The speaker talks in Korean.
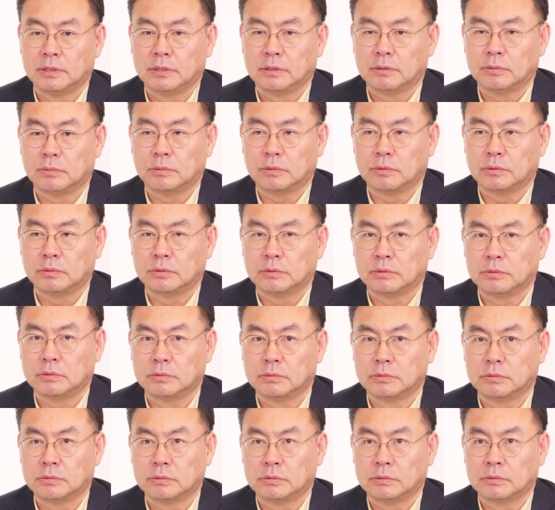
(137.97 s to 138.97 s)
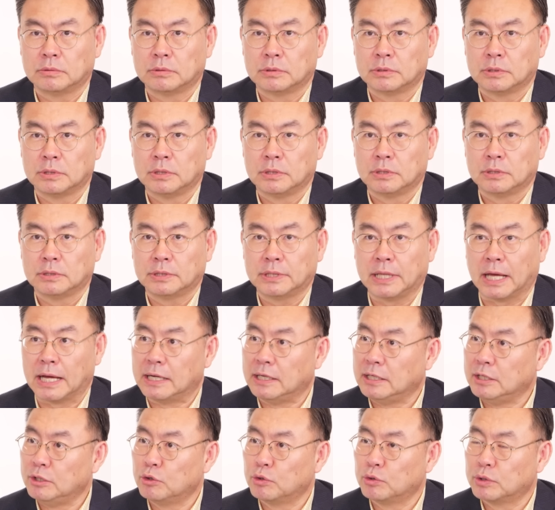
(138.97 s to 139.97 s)
어,
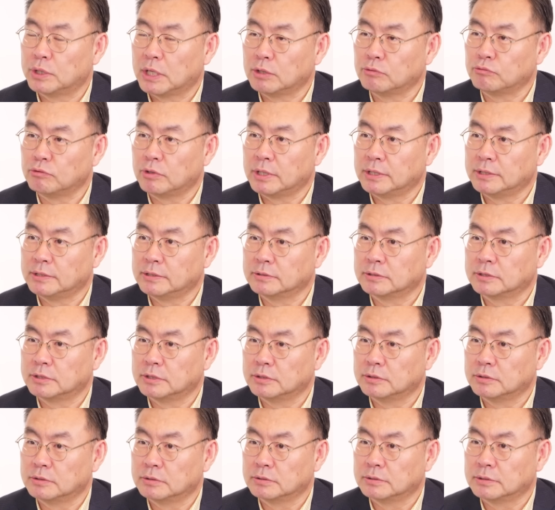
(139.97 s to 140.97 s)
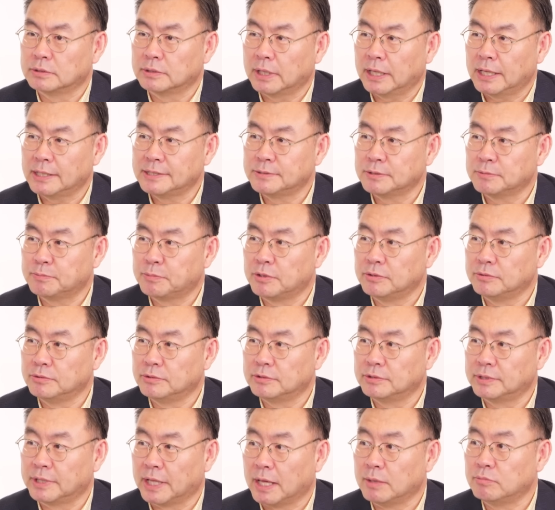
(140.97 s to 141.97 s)
달리오라고 하는 그
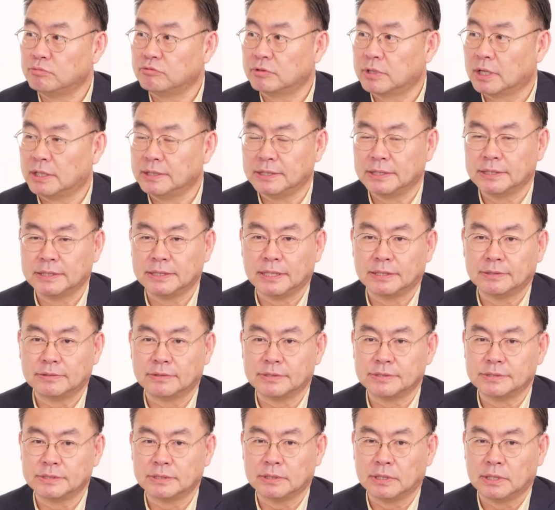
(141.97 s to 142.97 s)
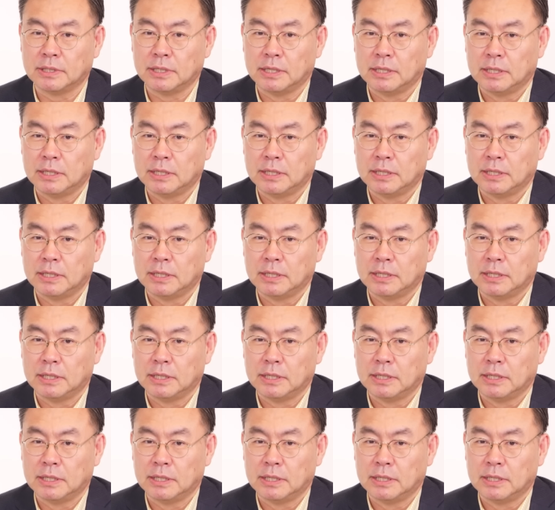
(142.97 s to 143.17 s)
헤지펀드 대부가 네. 얘기했듯이